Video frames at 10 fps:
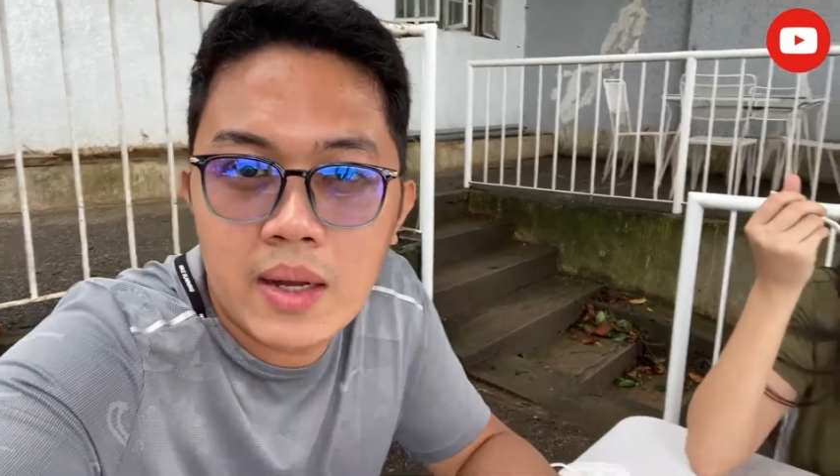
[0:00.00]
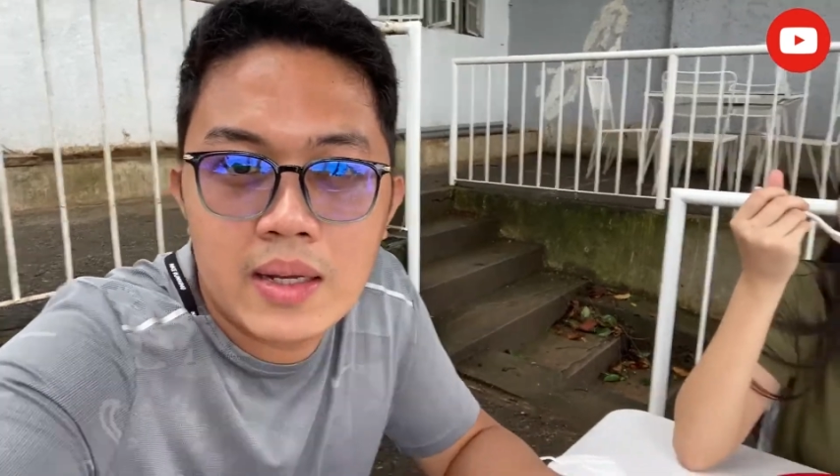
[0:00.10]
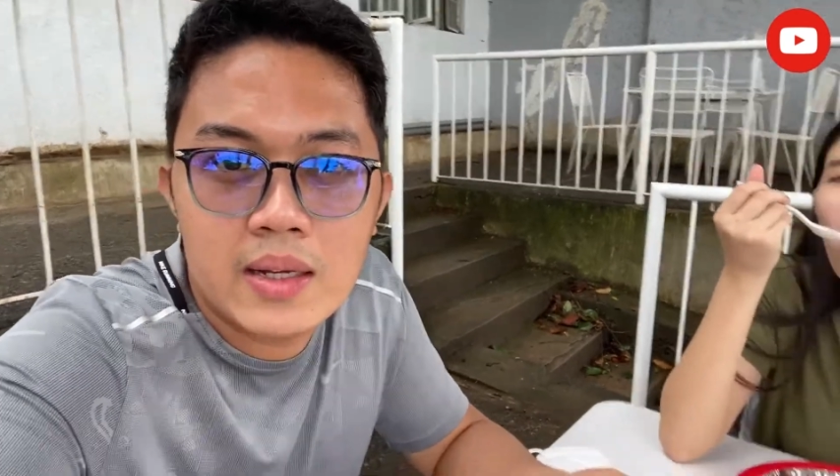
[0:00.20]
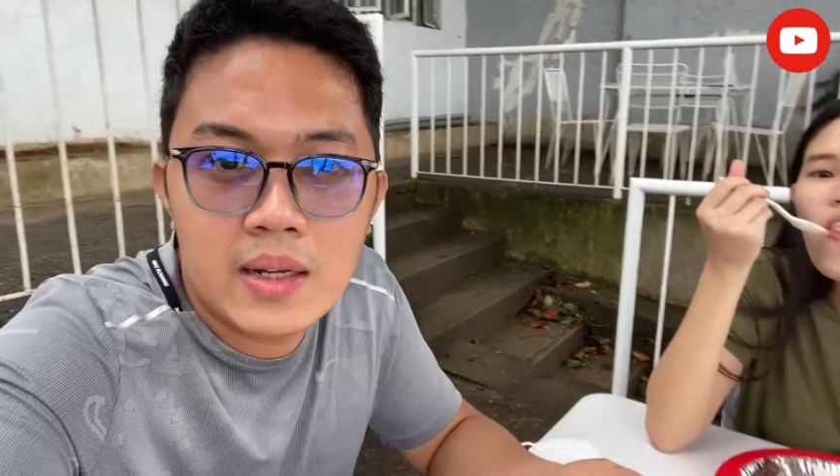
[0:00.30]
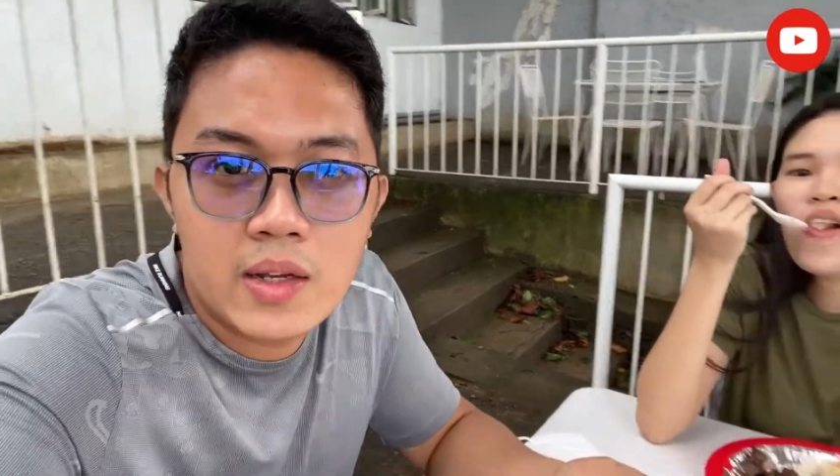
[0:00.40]

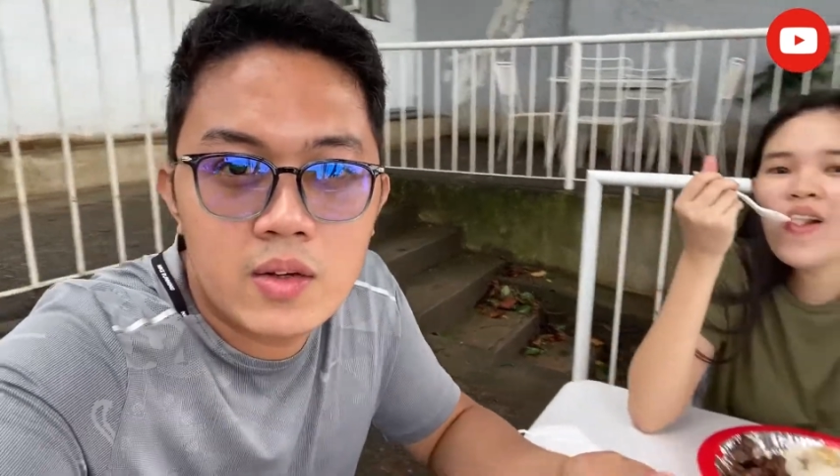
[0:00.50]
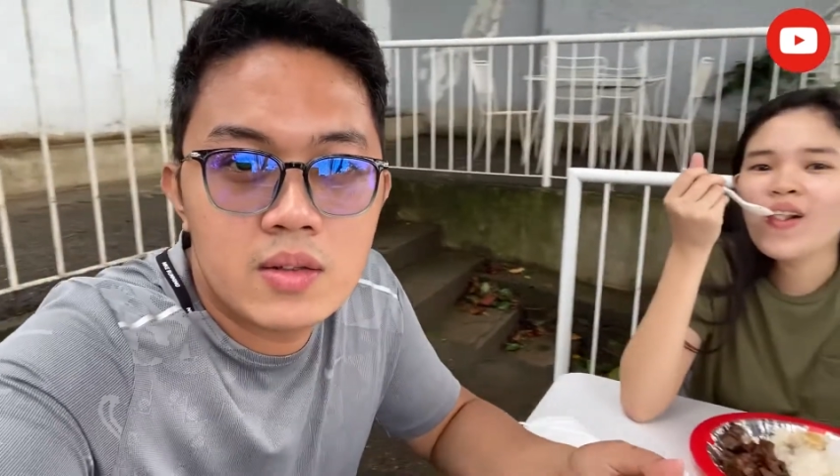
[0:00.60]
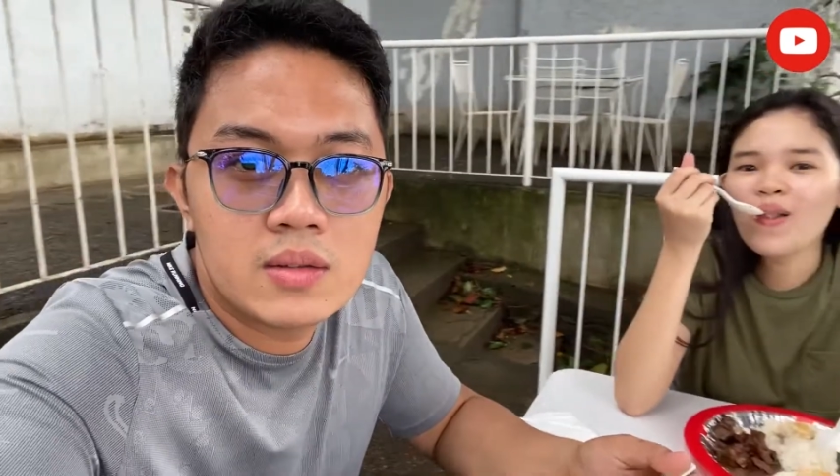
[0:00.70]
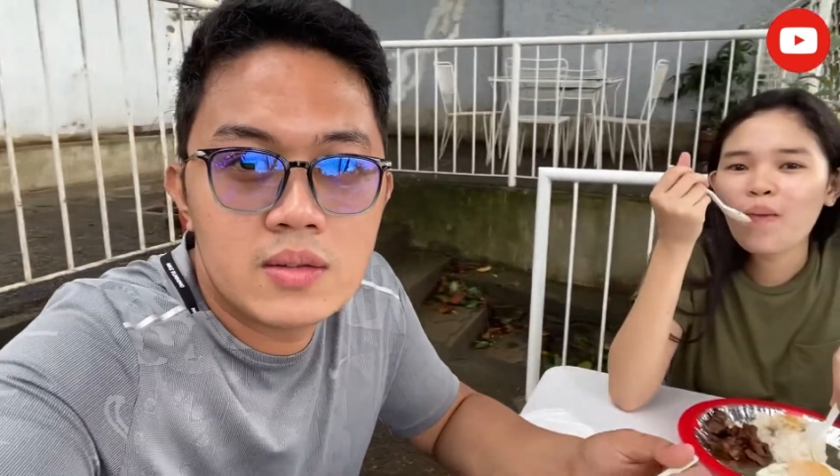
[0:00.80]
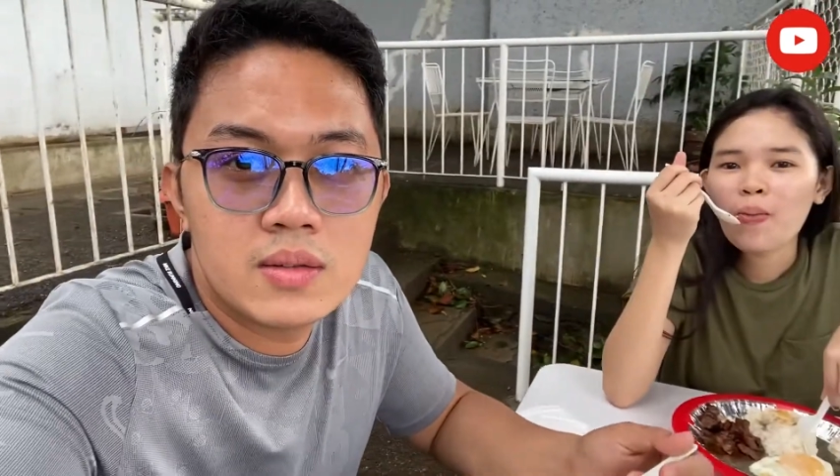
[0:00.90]
kainin ngayon,
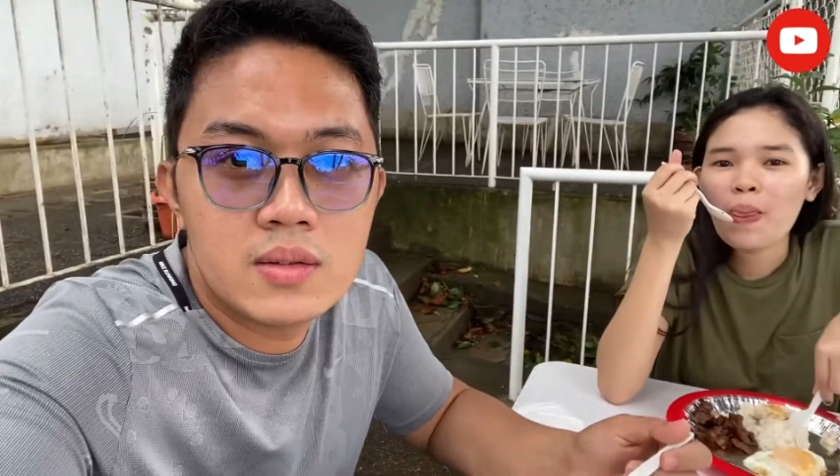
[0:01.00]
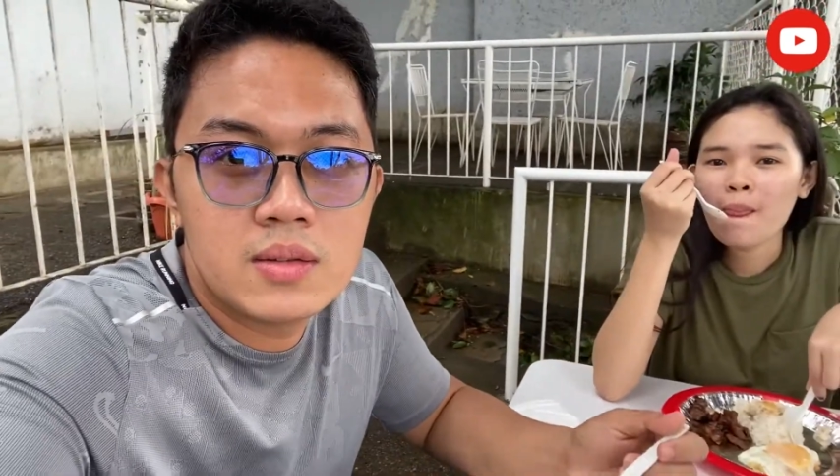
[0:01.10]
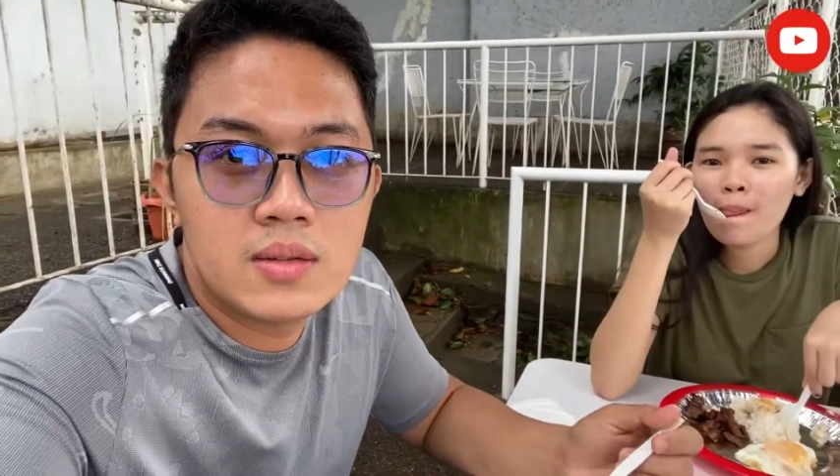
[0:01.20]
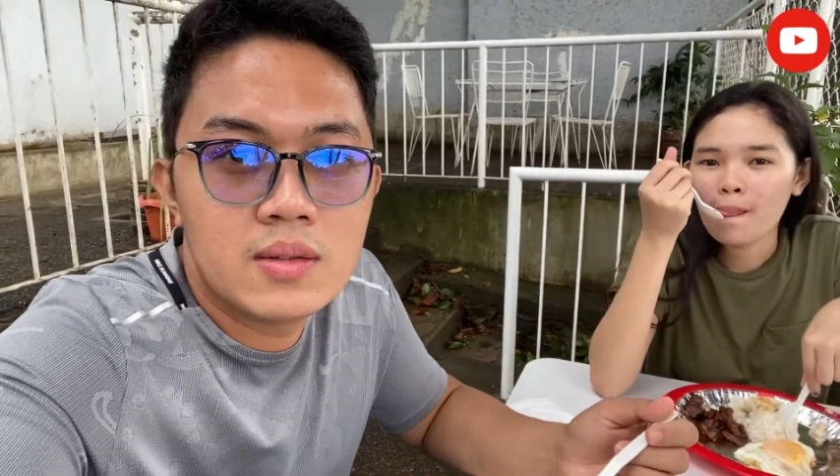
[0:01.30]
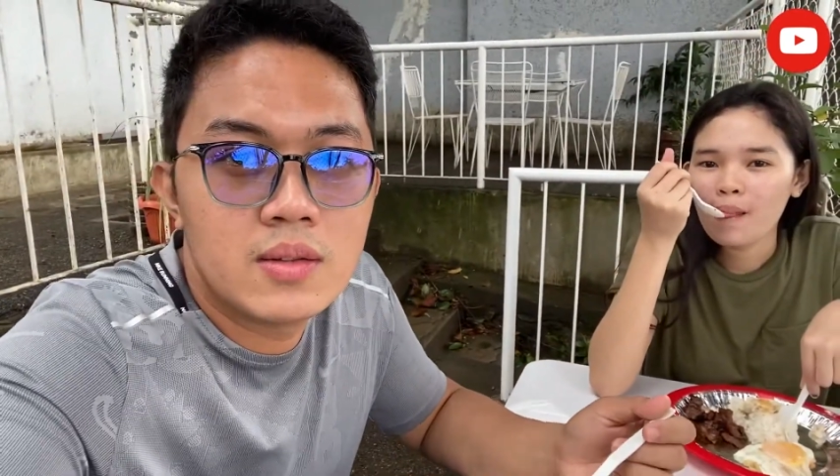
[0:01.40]
Goto.